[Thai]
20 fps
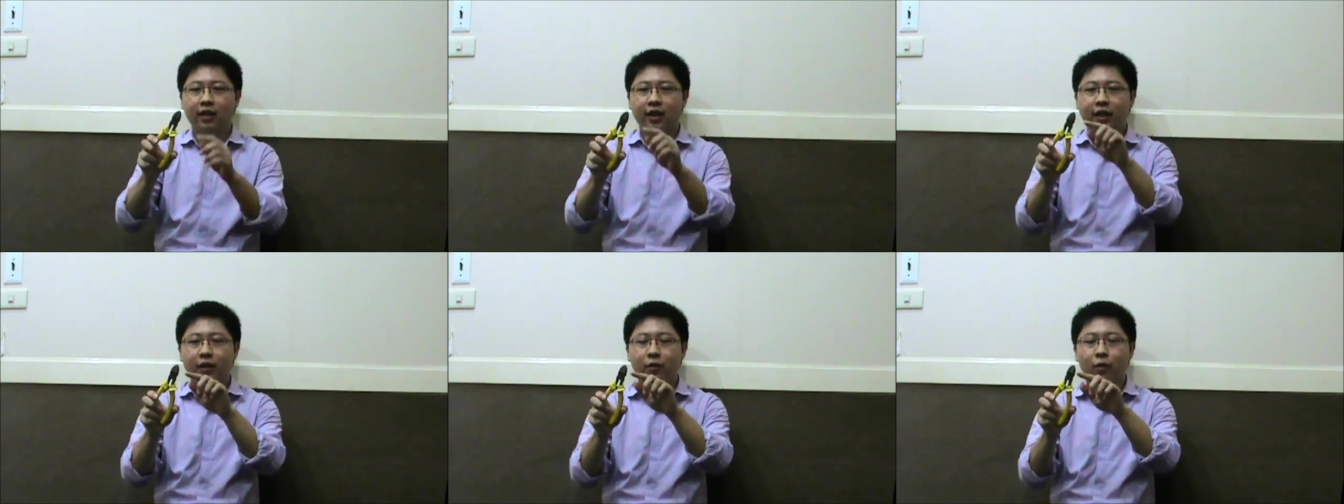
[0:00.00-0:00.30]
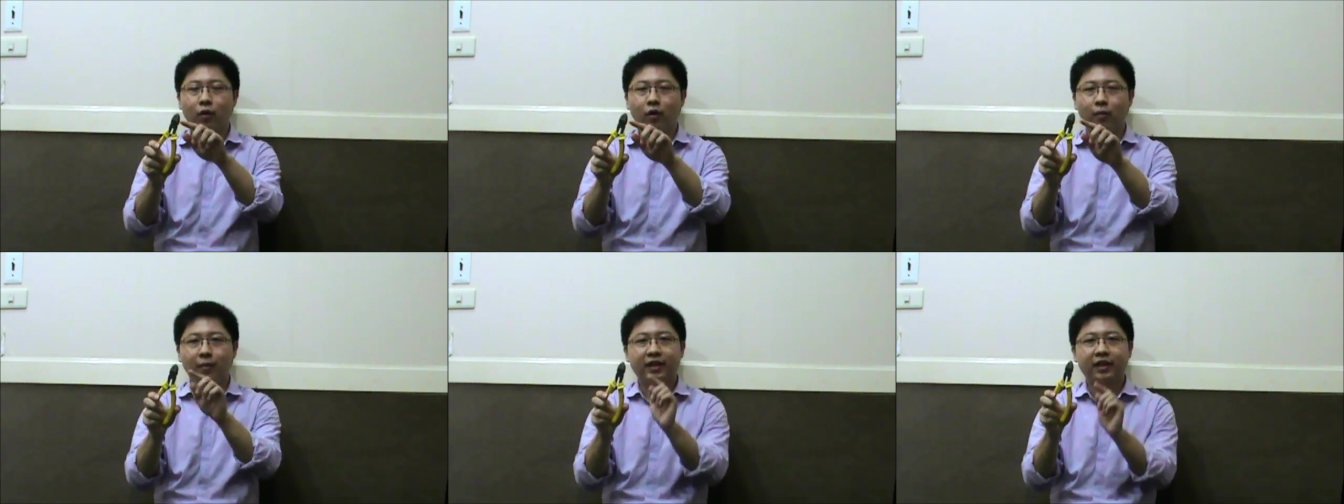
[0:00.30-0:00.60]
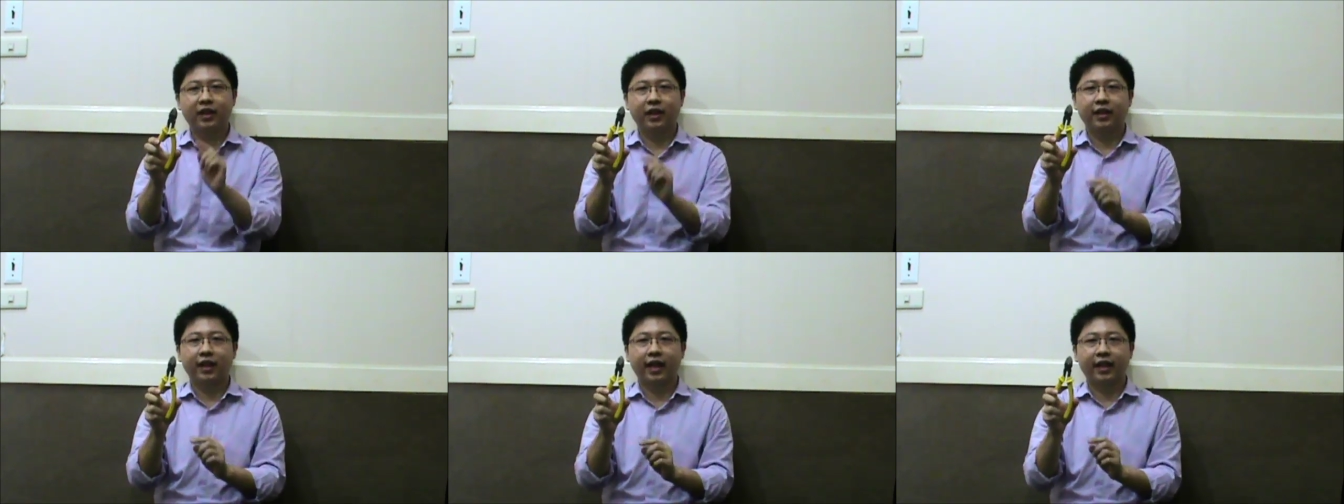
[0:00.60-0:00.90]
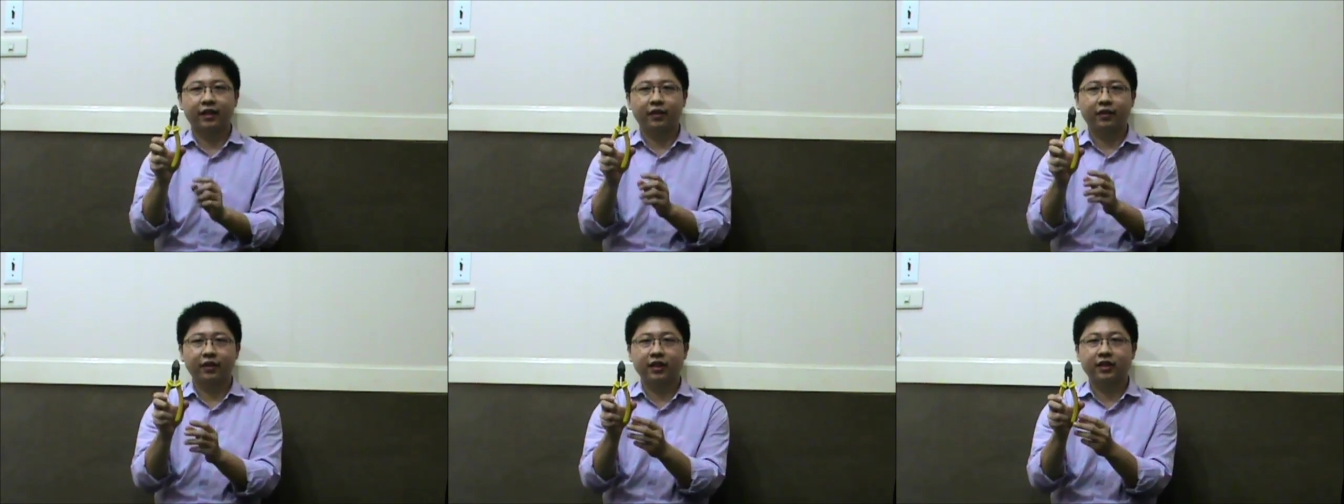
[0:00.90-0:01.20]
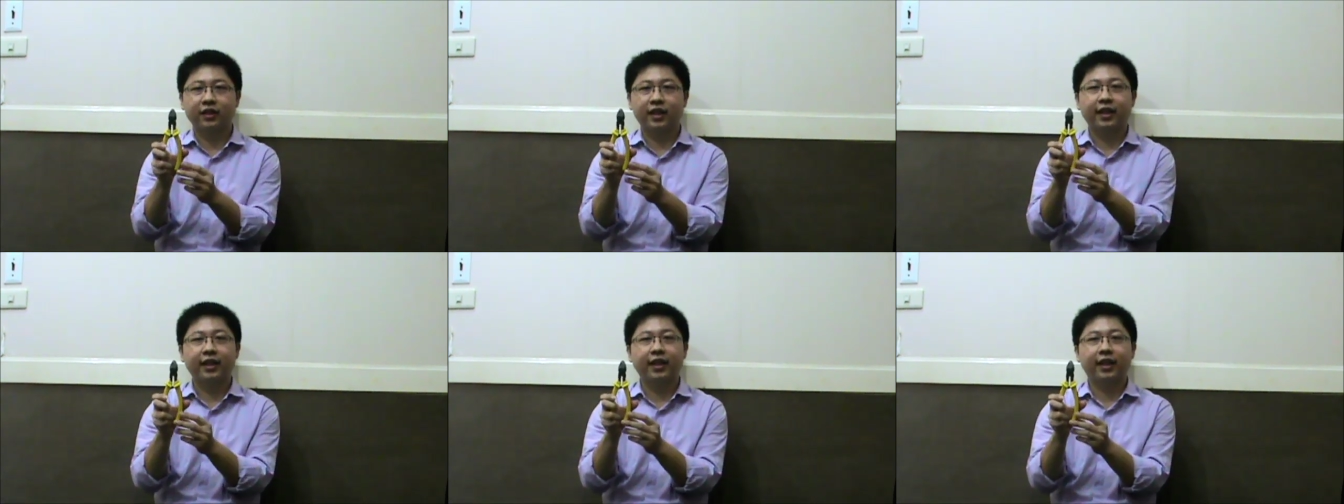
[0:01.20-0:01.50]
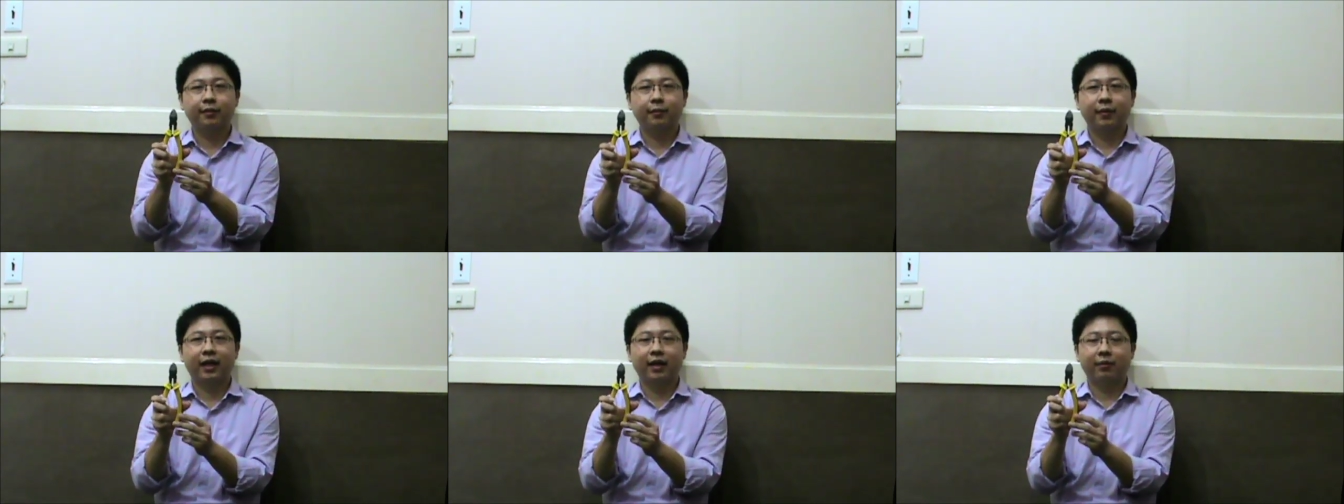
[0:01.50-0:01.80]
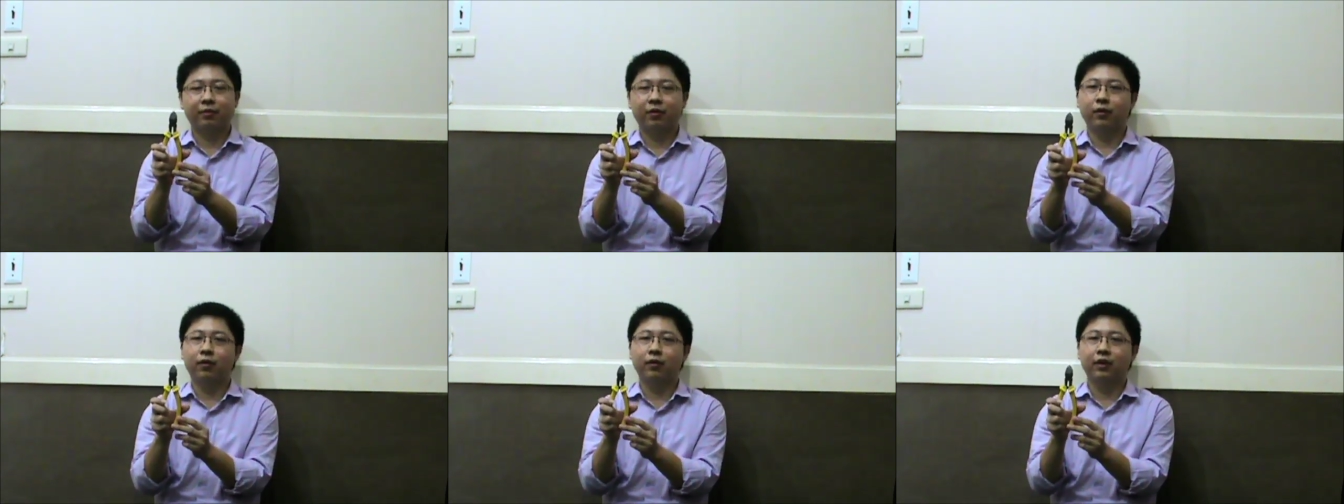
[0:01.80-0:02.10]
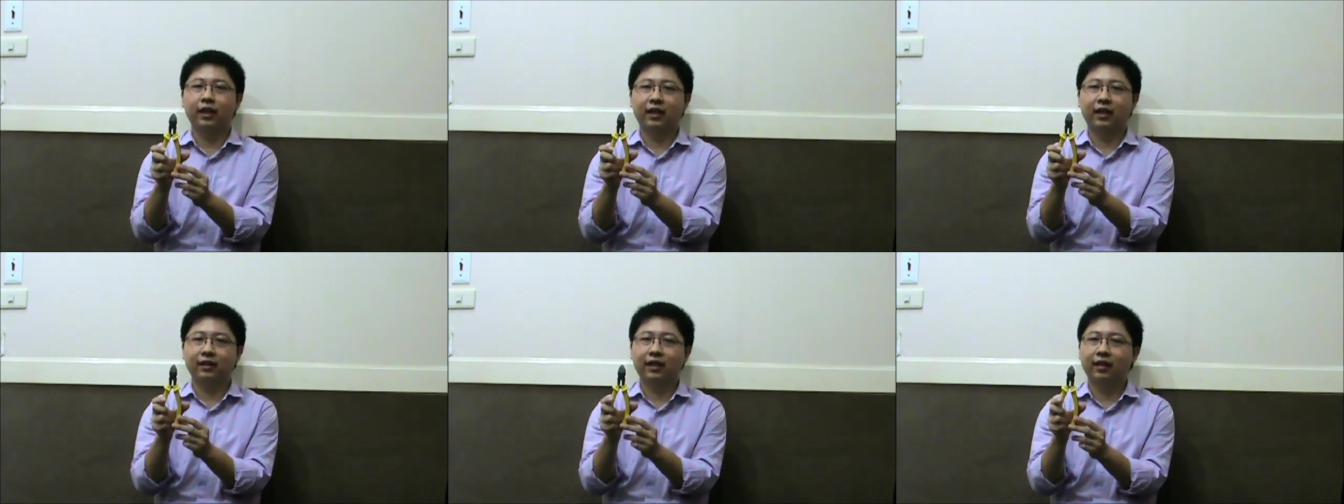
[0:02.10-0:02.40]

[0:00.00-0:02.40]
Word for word: ให้หัวมันใหญ่ๆหน่อยอย่าใช้เล็กมากเพราะเวลา